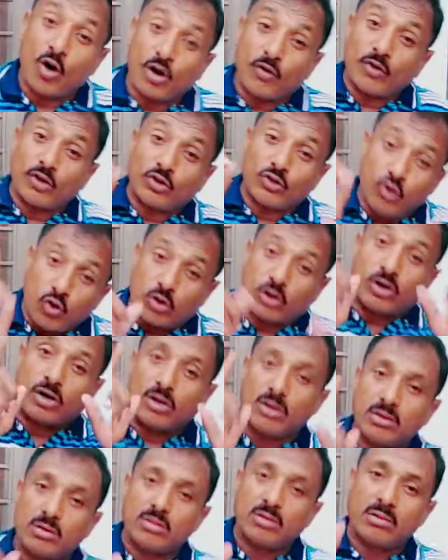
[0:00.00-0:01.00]
और वह दुख
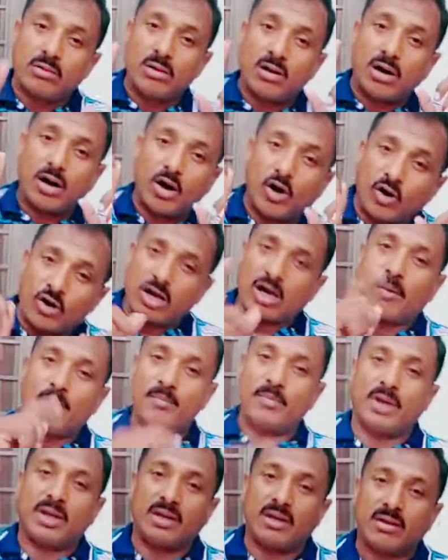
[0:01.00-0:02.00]
और
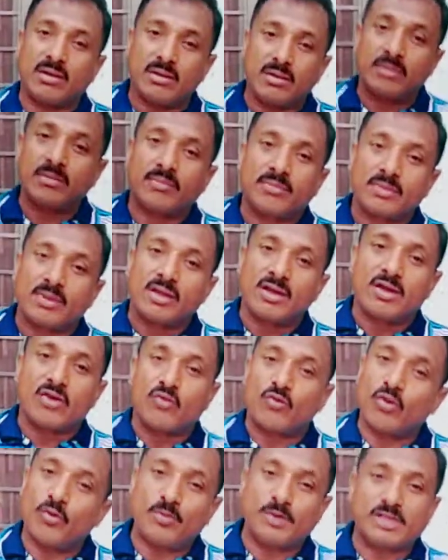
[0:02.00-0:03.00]
गम में
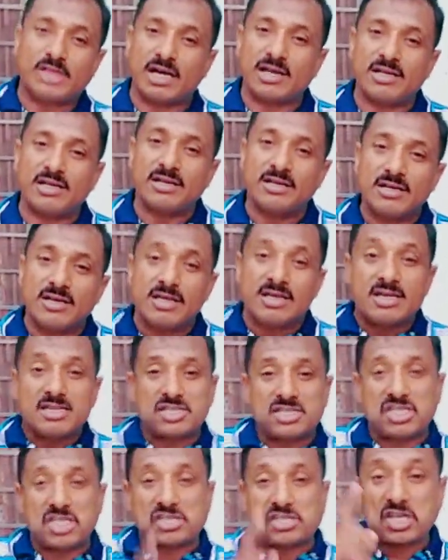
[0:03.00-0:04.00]
वो बेचारी
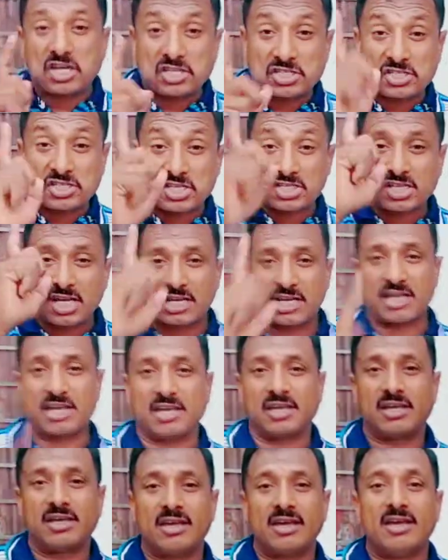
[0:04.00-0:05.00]
सिसक सिसक के
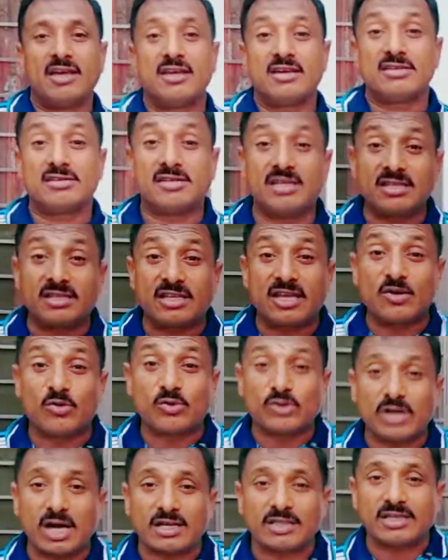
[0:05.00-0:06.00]
ज़िंदगी
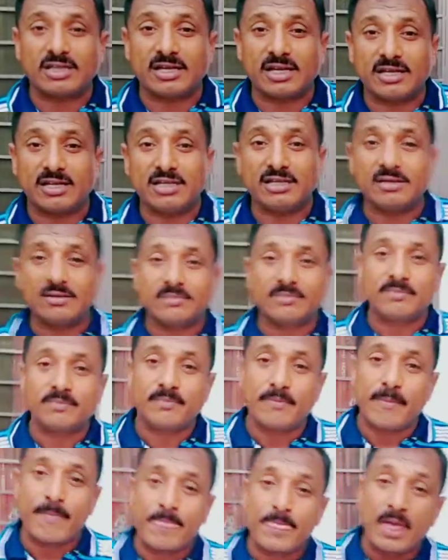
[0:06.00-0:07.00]
गुजारती रही
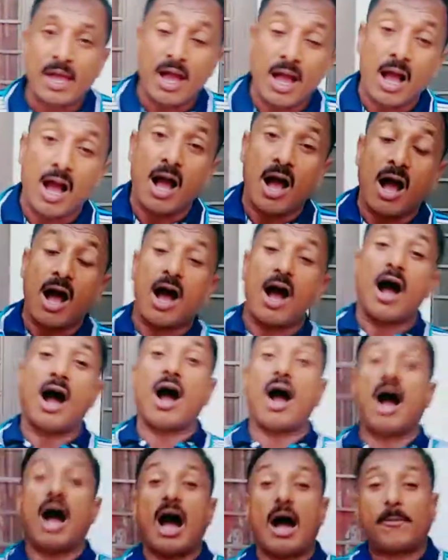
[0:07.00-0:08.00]

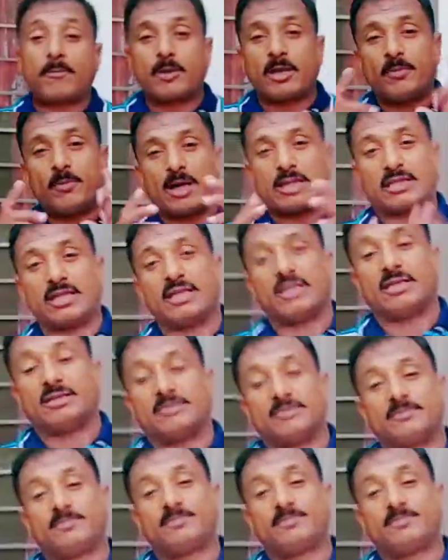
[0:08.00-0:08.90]
आपकी बातें